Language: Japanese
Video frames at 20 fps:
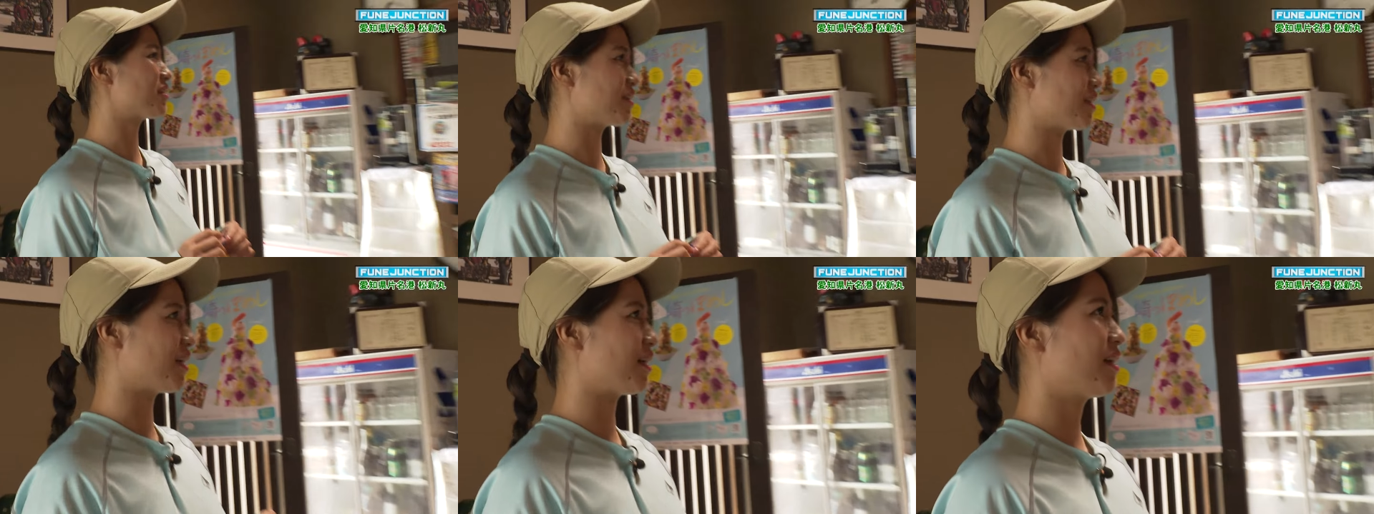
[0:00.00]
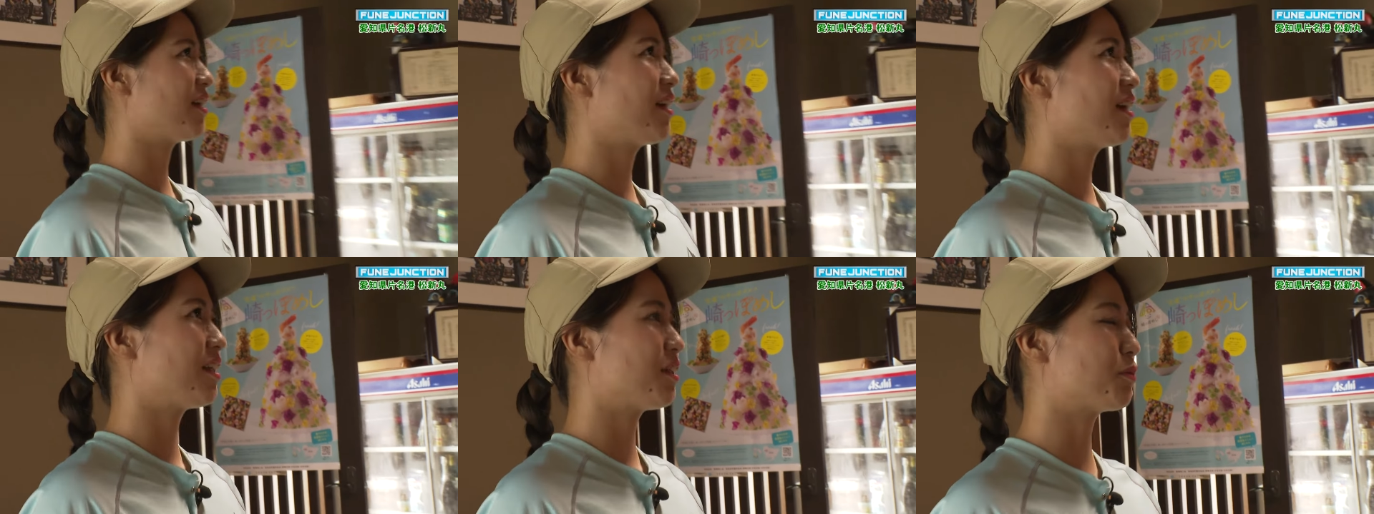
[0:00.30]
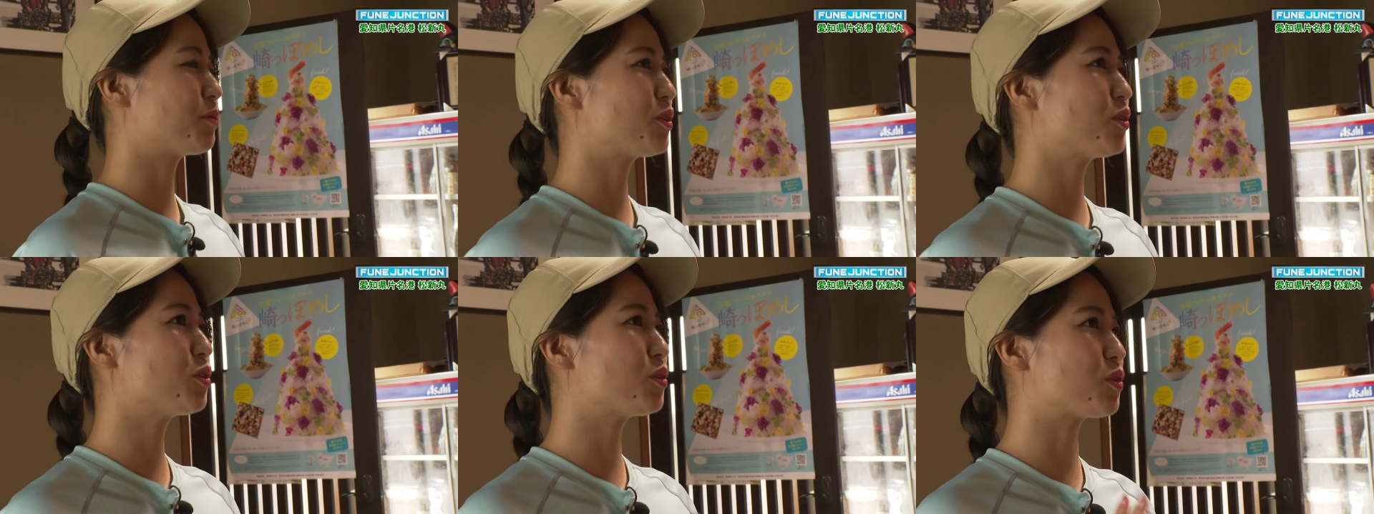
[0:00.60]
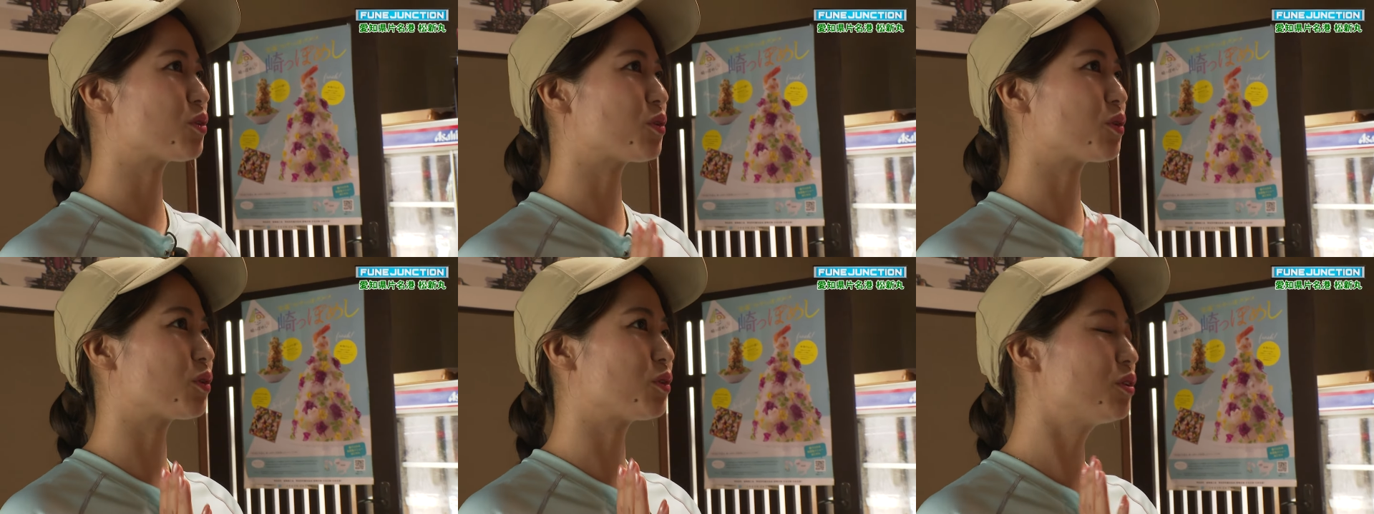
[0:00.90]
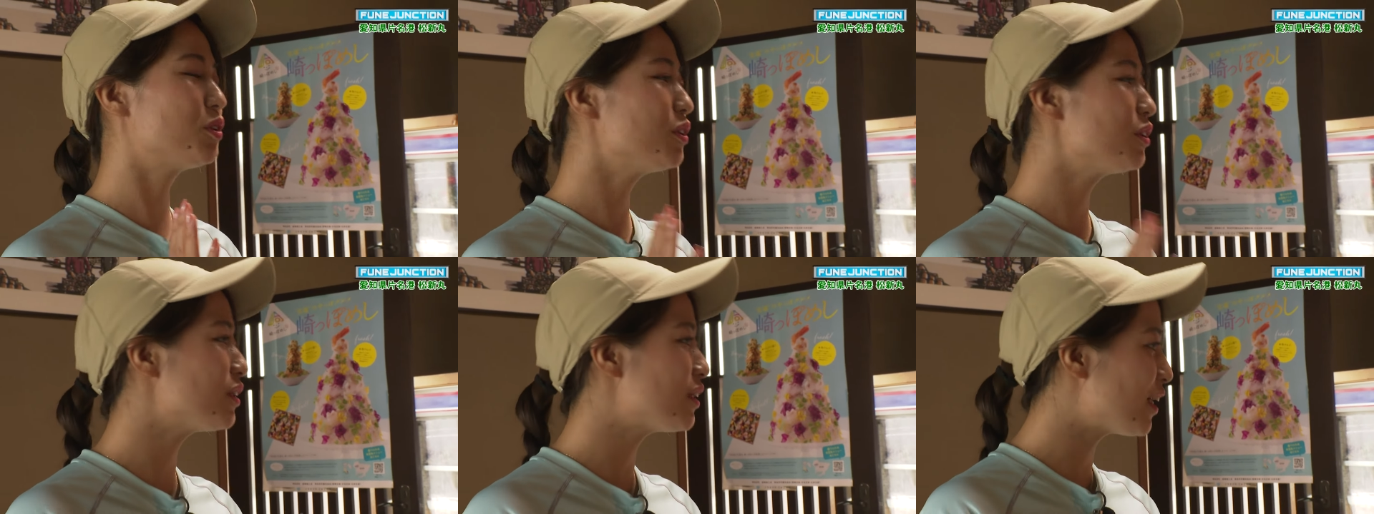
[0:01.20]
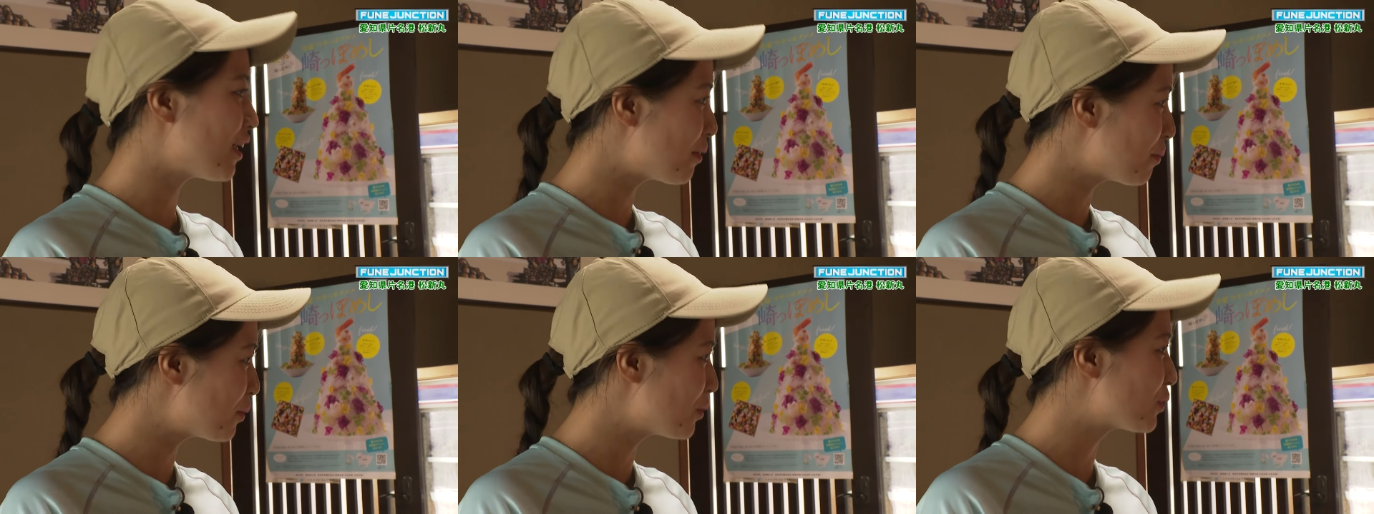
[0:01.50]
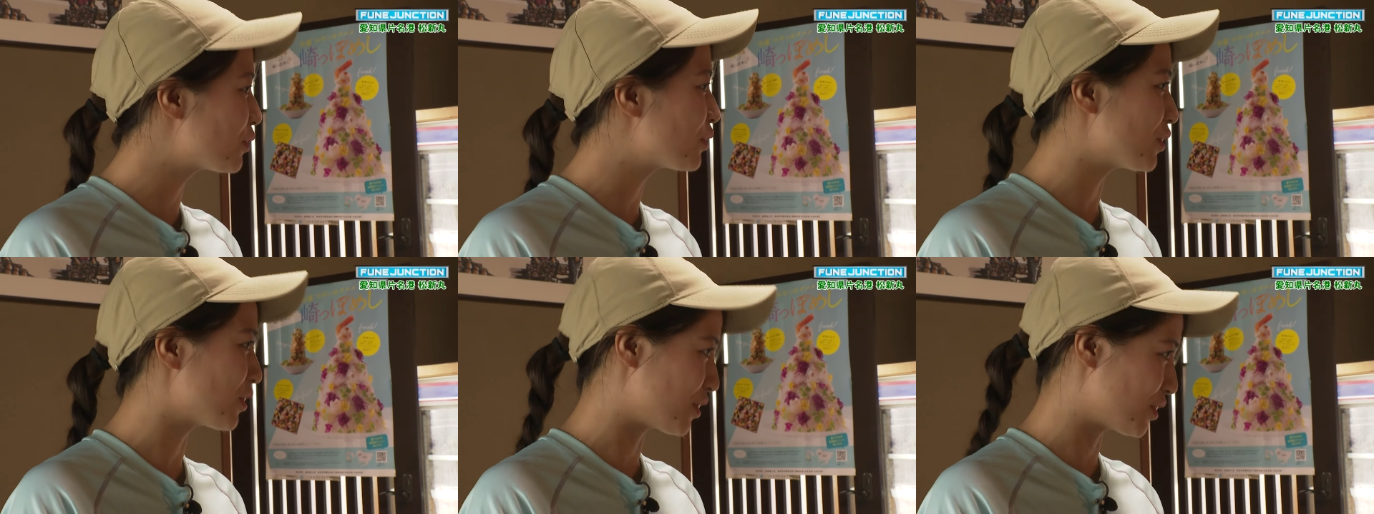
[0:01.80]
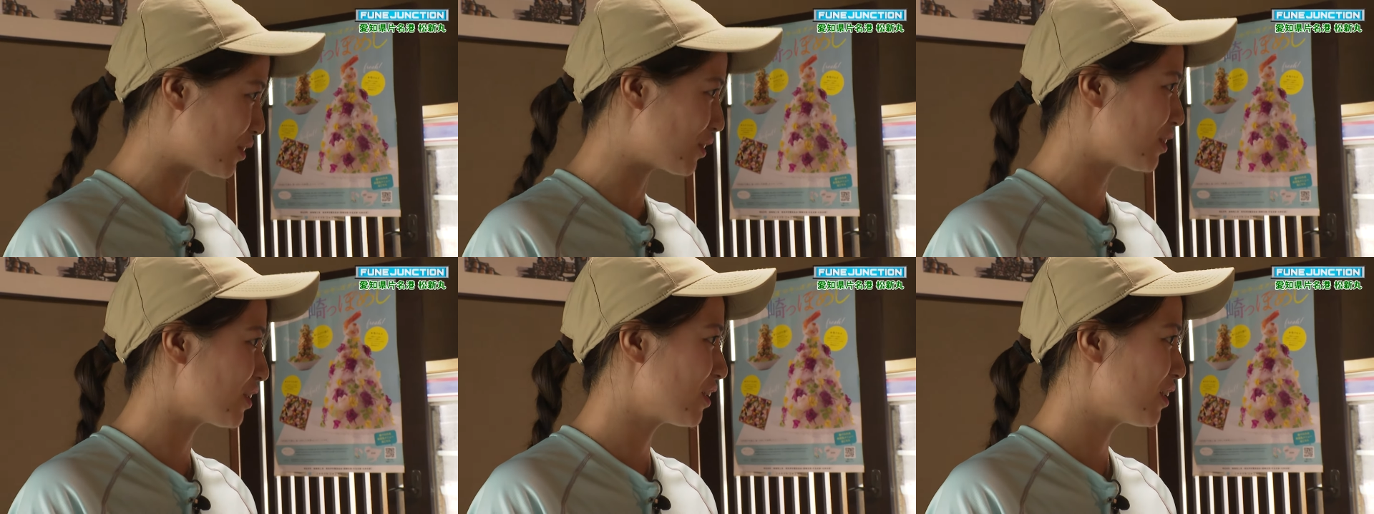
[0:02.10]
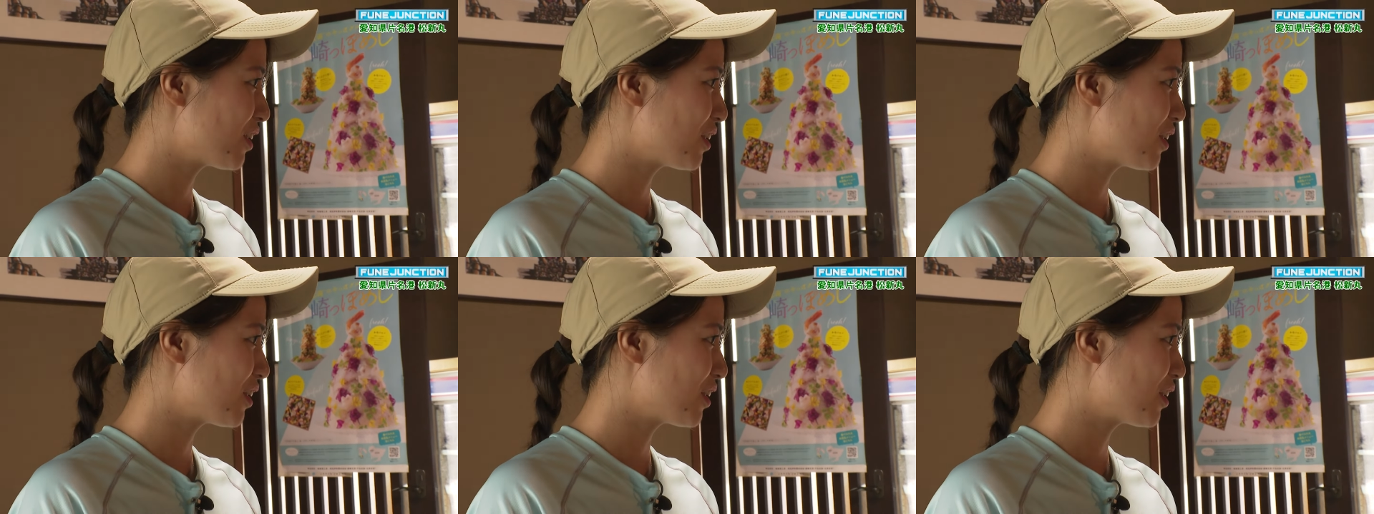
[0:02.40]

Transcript: すね、はい、でもちょっとそのクーラーボックス、